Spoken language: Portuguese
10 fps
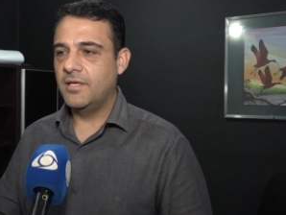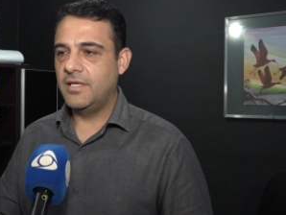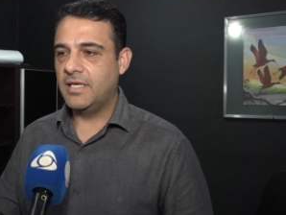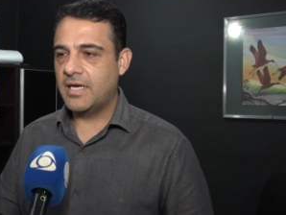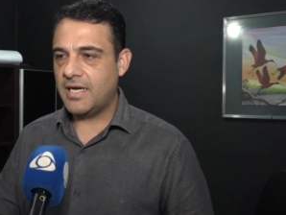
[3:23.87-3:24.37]

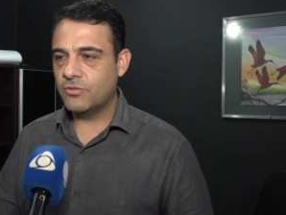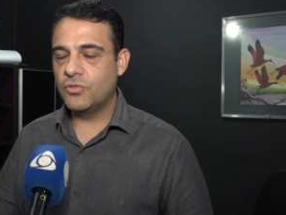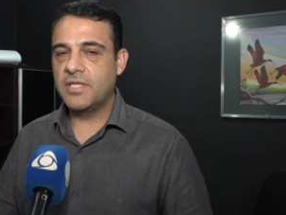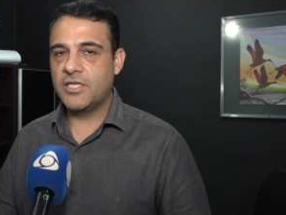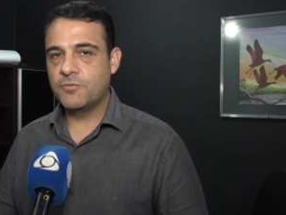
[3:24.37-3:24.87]
em cada
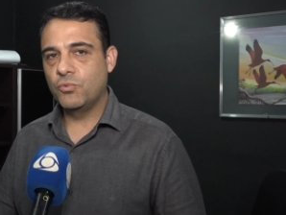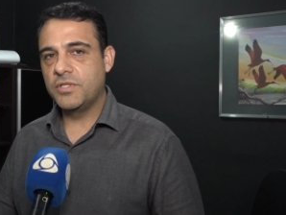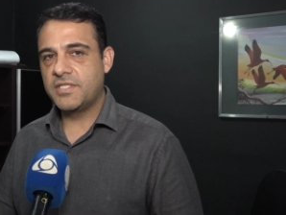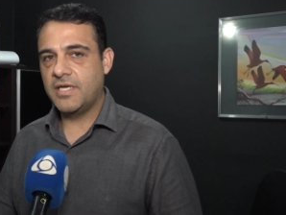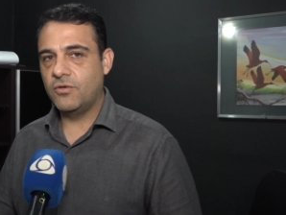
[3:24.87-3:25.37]
unidade
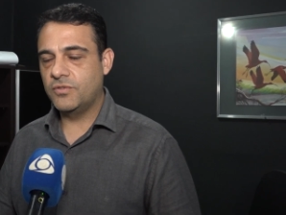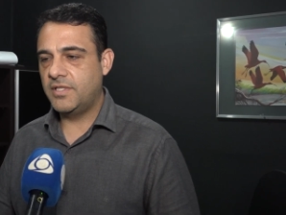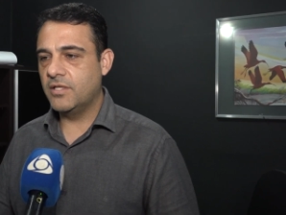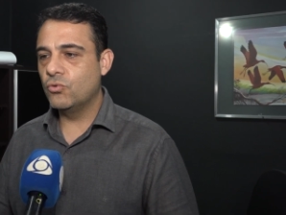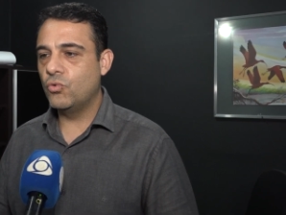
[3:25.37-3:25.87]
policial,
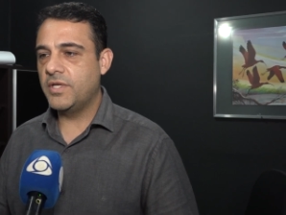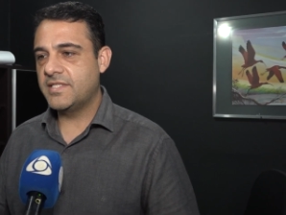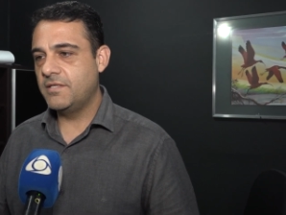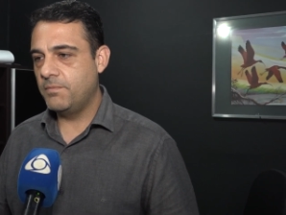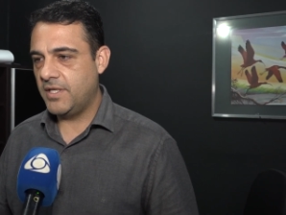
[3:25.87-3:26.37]
tendo
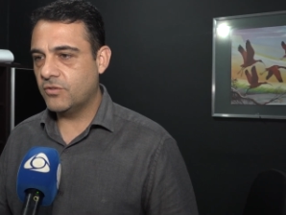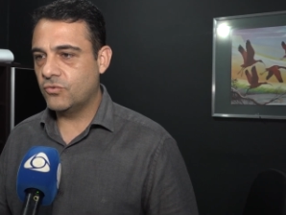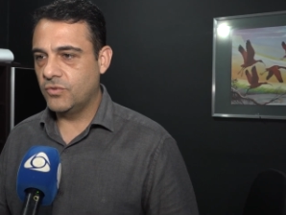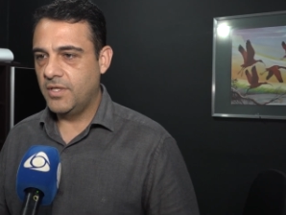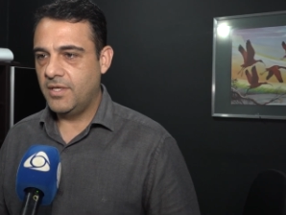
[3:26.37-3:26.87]

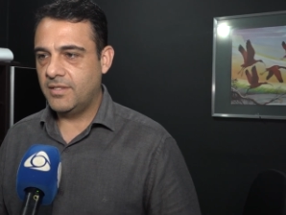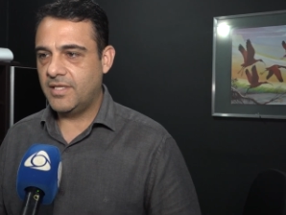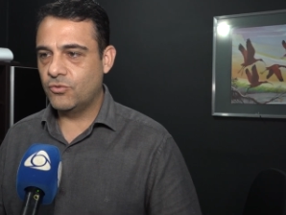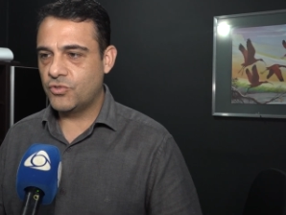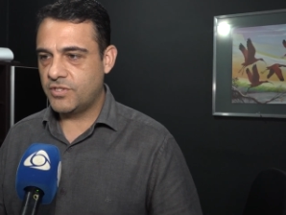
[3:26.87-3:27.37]
conhecimento
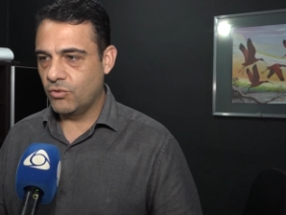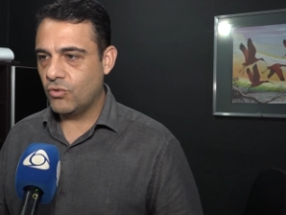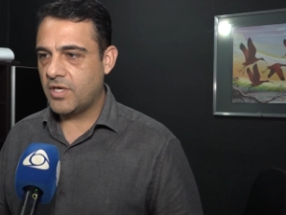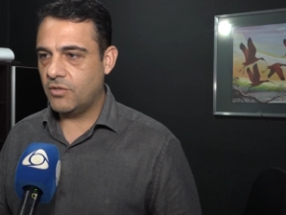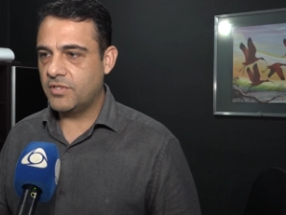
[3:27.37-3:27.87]
né, do seu
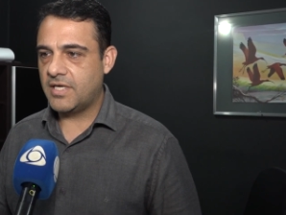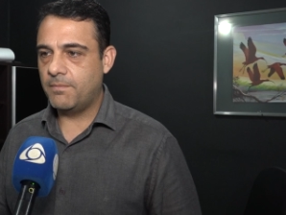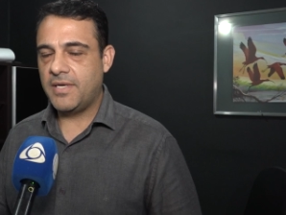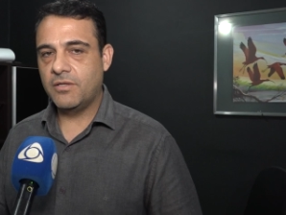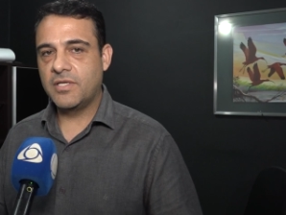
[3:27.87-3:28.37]
local de
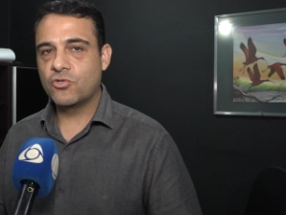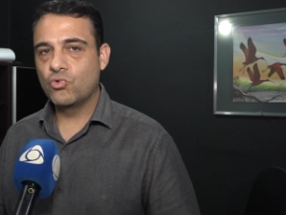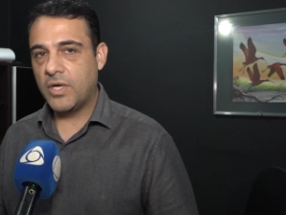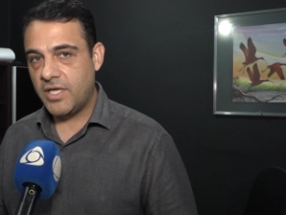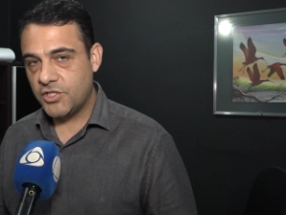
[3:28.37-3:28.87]
trabalho, da
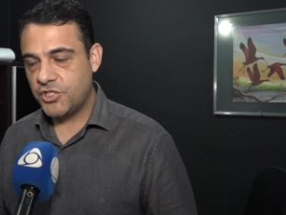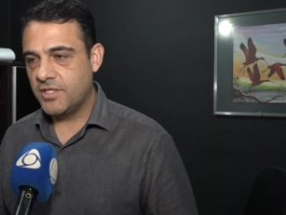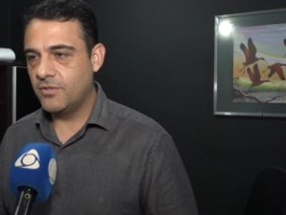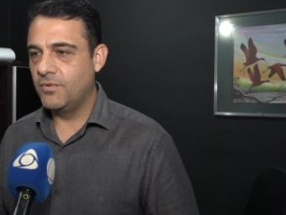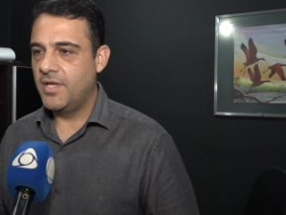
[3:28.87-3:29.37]
sua
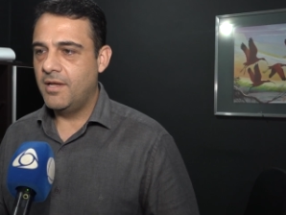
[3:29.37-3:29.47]
região,